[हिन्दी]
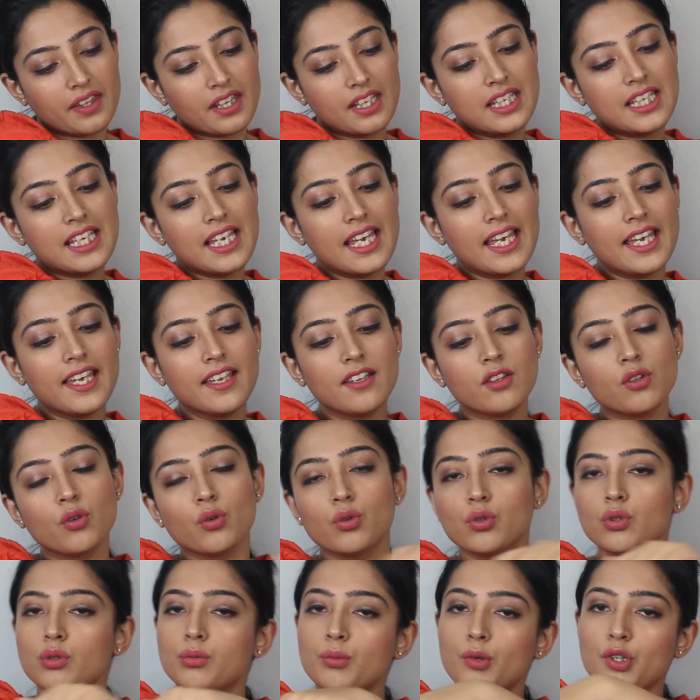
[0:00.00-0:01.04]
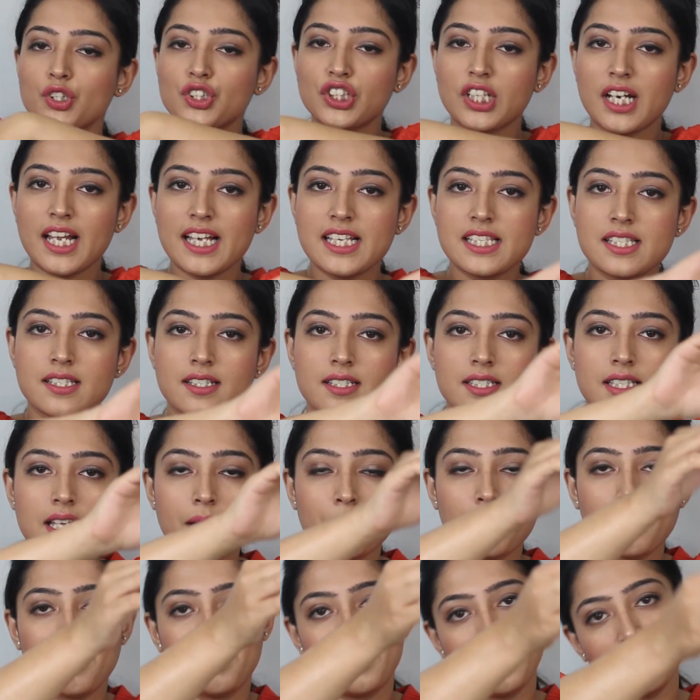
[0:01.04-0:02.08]
ये दोनों मॉइस्चराइज़र्स
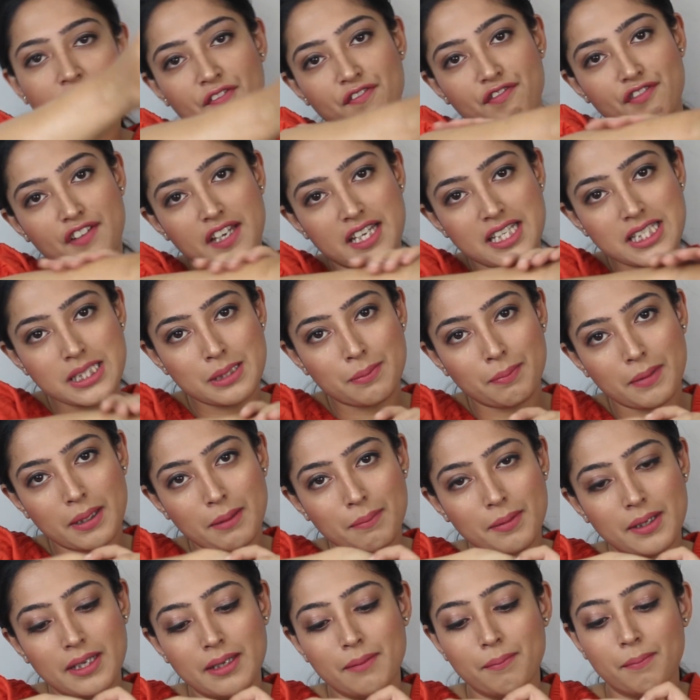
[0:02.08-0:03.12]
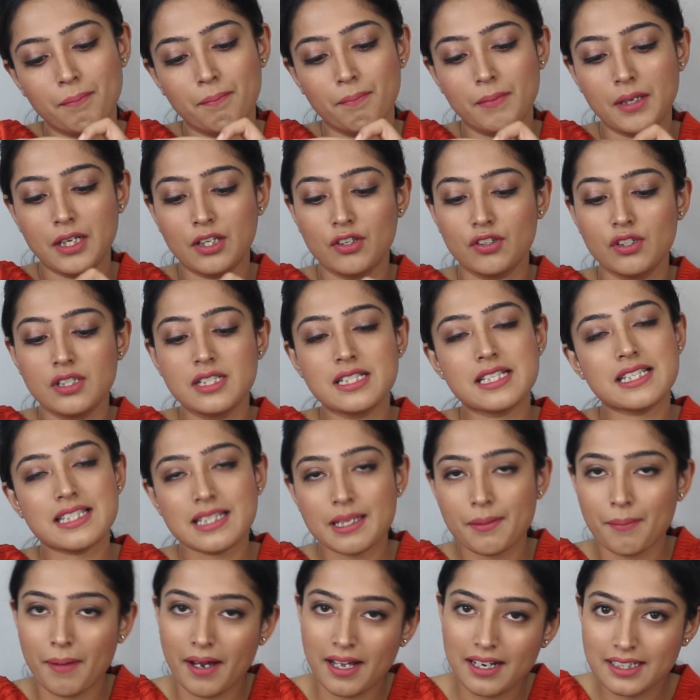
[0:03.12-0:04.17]
आप अपने फेस पे भी बिल्कुल
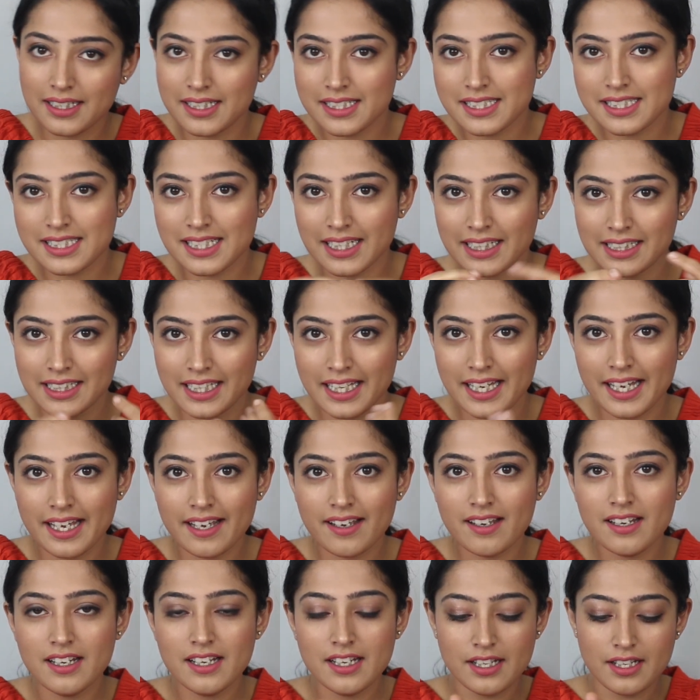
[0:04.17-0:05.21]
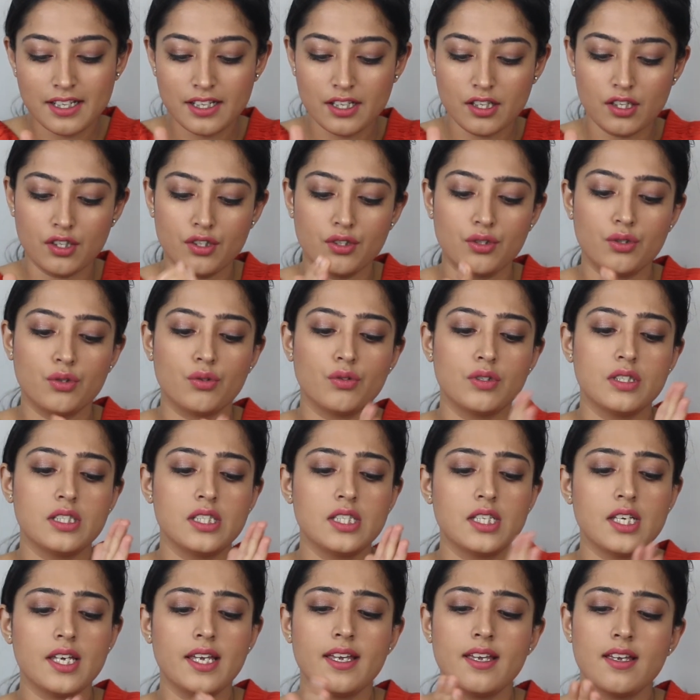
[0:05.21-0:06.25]
इस्तेमाल कर सकते हैं तो
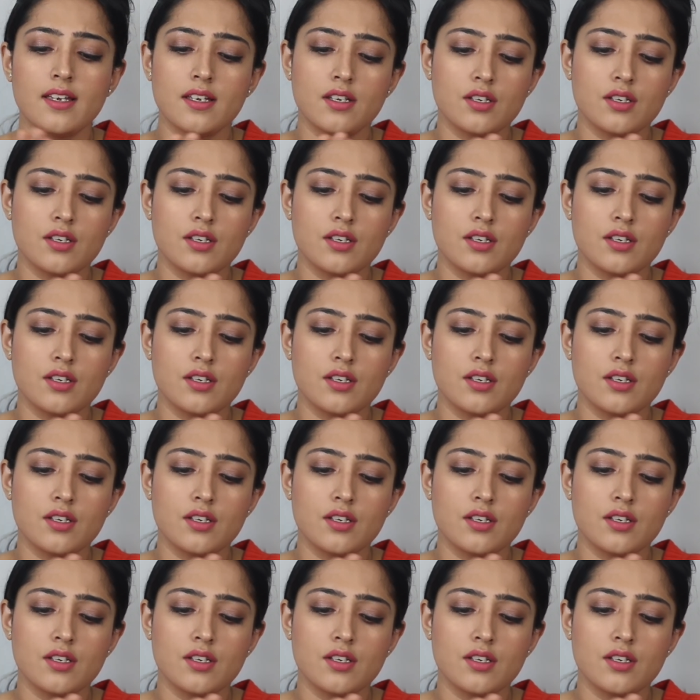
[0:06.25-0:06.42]
ये